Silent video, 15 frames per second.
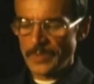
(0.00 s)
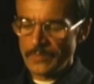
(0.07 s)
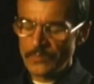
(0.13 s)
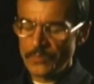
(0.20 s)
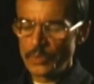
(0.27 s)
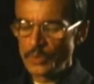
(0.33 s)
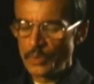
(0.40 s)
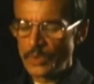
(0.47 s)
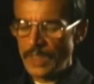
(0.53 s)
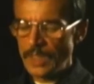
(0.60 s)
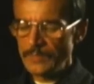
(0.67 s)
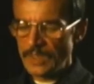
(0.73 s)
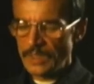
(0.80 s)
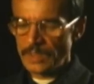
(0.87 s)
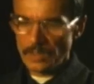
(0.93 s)
в углу
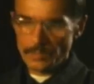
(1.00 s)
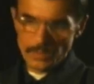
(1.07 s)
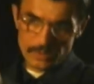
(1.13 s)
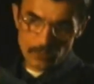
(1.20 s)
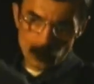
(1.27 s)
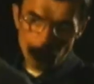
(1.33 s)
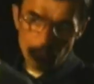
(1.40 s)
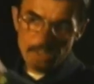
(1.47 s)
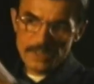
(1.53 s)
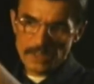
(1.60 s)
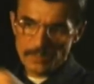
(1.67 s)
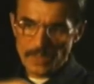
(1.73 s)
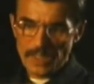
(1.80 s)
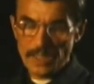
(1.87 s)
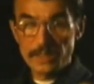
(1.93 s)
камеры как бы труба
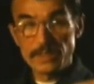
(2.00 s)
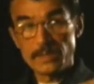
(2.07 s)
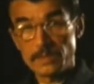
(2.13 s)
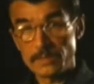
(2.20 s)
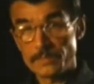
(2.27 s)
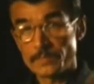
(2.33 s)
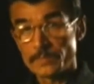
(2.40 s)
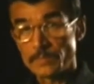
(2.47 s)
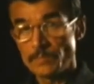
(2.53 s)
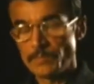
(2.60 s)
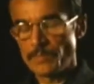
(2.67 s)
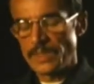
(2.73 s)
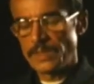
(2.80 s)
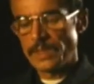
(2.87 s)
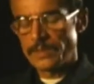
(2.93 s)
так проходила
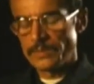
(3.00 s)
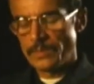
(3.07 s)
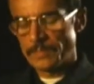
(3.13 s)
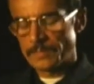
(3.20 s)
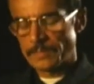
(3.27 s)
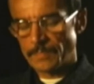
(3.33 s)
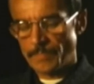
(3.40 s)
под окном.